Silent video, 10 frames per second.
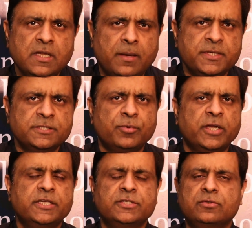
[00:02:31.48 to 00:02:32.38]
हम
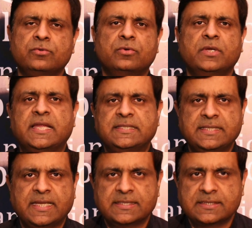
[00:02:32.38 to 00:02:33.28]
एक्सप्लाइटेशन को
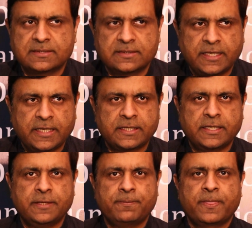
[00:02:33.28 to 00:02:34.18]
ऐसे कह सकते हैं
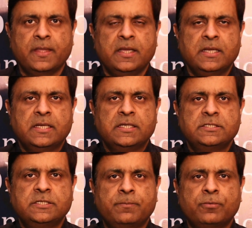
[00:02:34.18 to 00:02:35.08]
कि
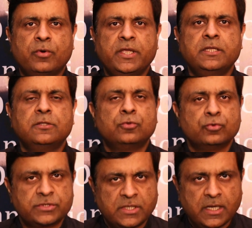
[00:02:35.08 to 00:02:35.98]
जब कोई
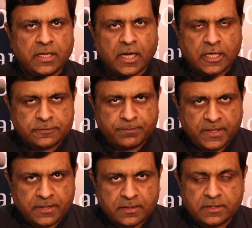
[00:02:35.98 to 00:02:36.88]
दूसरा
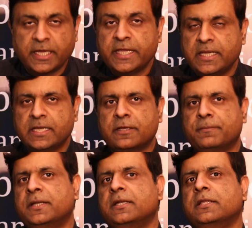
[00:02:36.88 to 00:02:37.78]
आदमी या एक
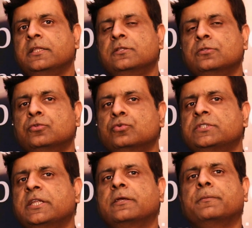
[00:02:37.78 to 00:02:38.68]
कम्युनिटी
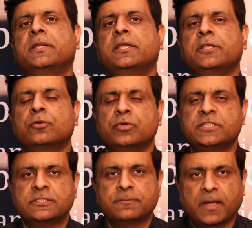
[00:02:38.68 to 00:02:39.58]
दूसरे कम्युनिटी को
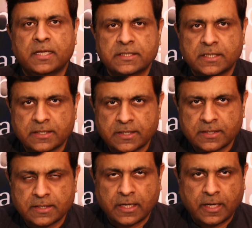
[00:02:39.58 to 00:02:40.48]
इस्तेमाल करे
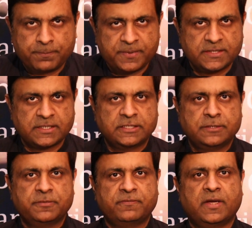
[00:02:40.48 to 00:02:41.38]
अपने
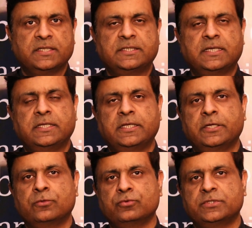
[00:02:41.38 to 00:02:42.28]
ज़ाती मफाद के
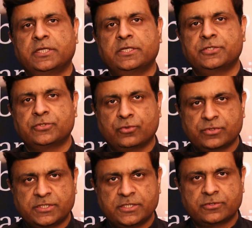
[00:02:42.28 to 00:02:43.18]
लिए उसके
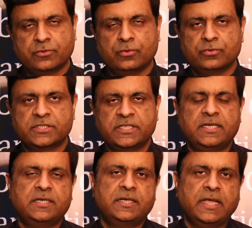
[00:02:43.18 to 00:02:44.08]
रिसोर्स को
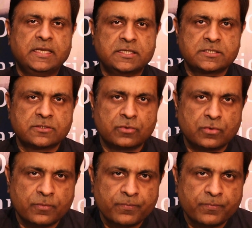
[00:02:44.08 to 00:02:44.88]
उसके टैलेंट्स को